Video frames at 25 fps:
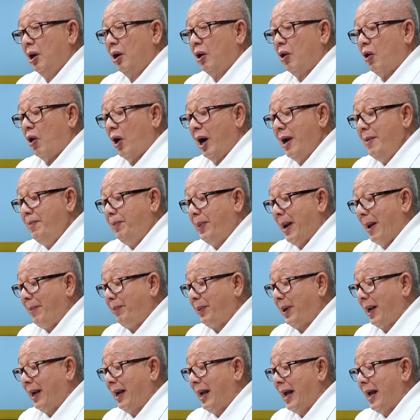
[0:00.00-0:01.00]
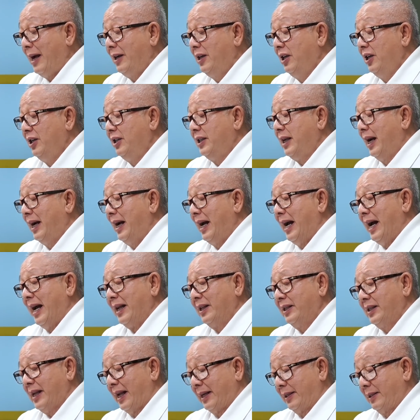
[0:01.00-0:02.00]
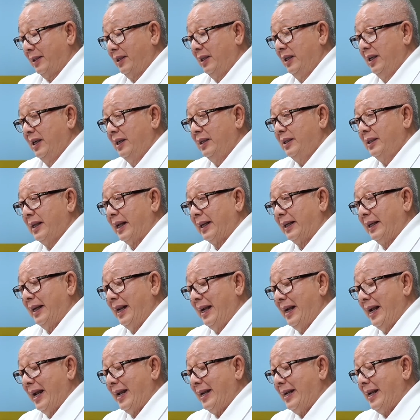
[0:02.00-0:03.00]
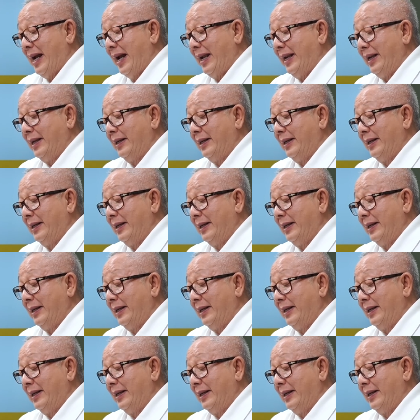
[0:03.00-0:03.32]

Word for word: ขอให้ปรับราคาขึ้นทั้งอาหารสัตว์เนื้อสัตว์และไข่ไก่